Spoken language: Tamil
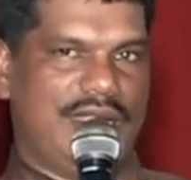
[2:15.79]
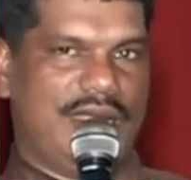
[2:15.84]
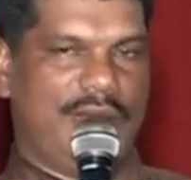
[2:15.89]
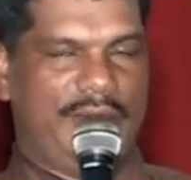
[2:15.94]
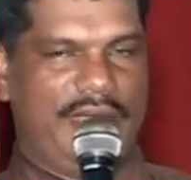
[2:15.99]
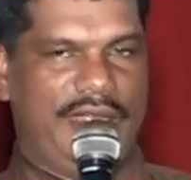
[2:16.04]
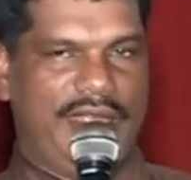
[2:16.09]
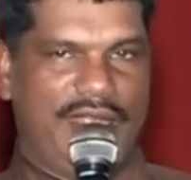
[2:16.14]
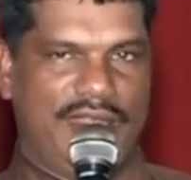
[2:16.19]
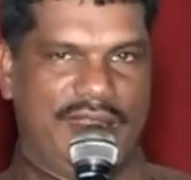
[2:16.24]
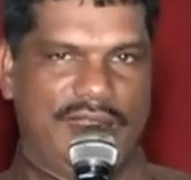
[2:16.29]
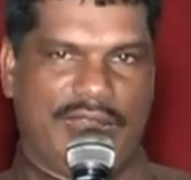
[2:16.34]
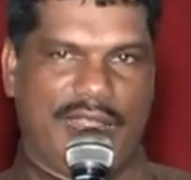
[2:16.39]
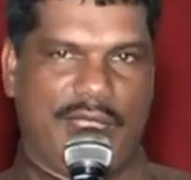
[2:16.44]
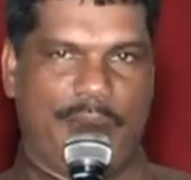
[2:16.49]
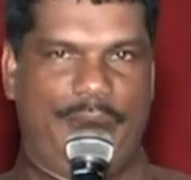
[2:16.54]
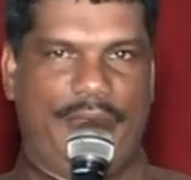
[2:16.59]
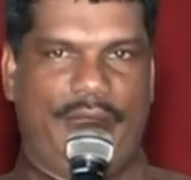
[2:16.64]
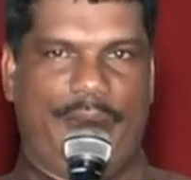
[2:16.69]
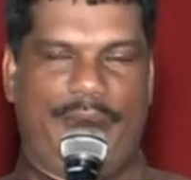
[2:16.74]
அப்படி
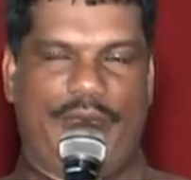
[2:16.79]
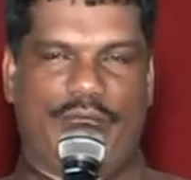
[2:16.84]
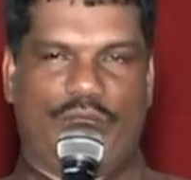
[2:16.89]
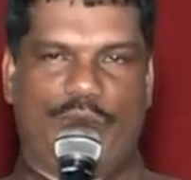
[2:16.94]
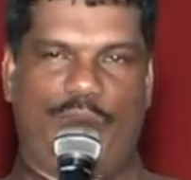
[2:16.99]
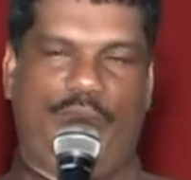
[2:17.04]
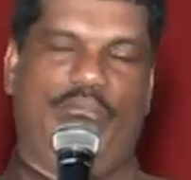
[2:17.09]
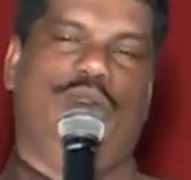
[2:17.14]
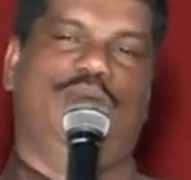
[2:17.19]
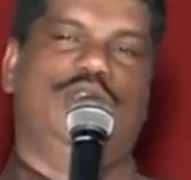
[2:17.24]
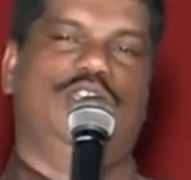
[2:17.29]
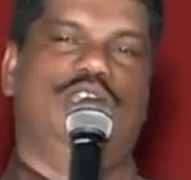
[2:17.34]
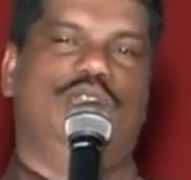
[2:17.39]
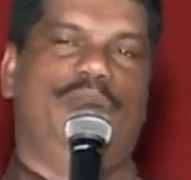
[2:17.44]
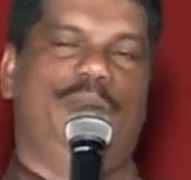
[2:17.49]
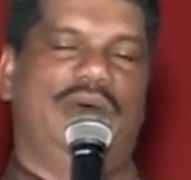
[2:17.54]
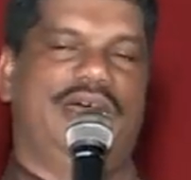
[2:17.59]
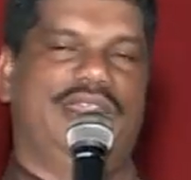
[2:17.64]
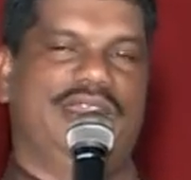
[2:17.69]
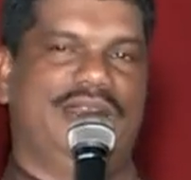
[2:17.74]
நிறைய பேர் இருப்பார்கள் பேர்
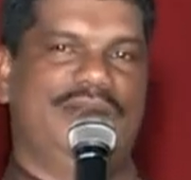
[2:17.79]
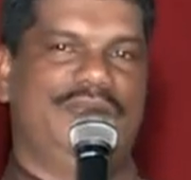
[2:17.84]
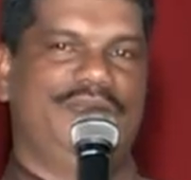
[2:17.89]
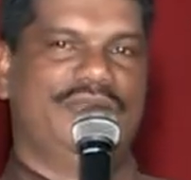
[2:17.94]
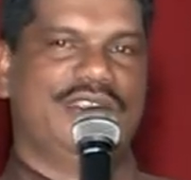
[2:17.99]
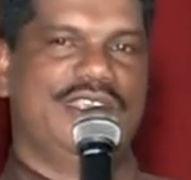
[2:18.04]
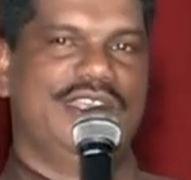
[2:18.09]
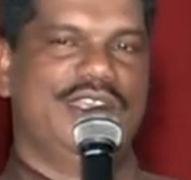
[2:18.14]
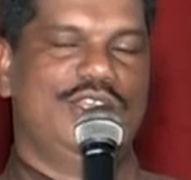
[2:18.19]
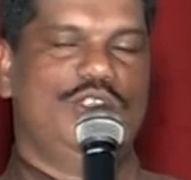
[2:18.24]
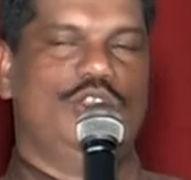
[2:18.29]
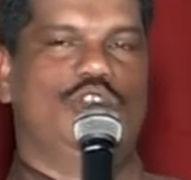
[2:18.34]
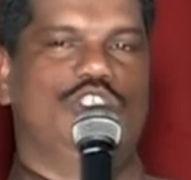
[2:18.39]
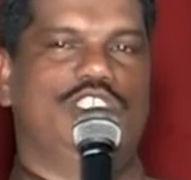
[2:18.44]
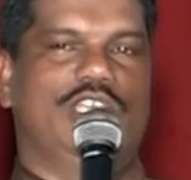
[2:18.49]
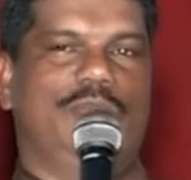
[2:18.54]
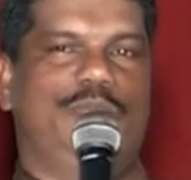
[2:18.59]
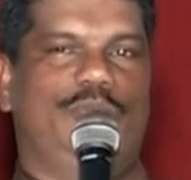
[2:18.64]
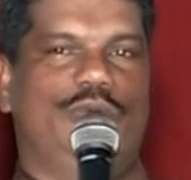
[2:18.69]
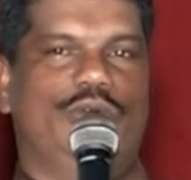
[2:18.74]
வைத்திருப்பார்கள்
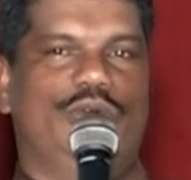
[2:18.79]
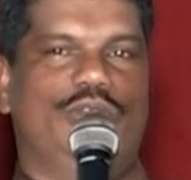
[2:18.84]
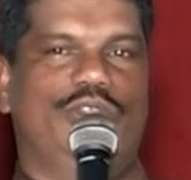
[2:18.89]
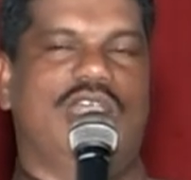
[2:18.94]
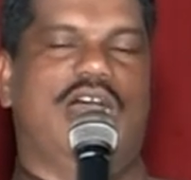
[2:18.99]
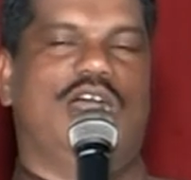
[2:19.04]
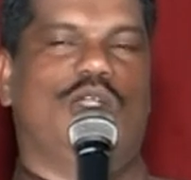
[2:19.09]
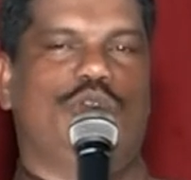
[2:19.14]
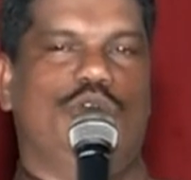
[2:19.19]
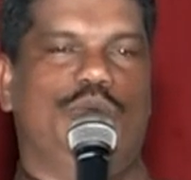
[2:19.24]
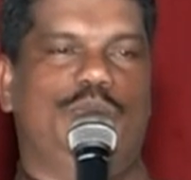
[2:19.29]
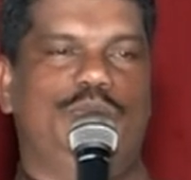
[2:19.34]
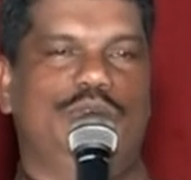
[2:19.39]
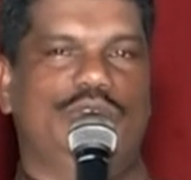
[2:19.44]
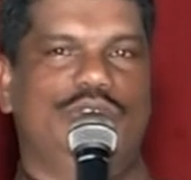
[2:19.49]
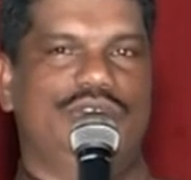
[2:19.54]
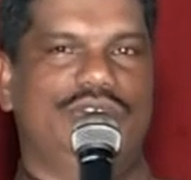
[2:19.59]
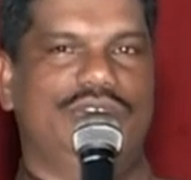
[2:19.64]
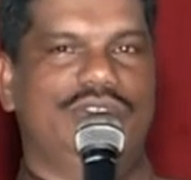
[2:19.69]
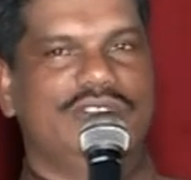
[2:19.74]
ஜோசப்பு ஜாக்கோப்பு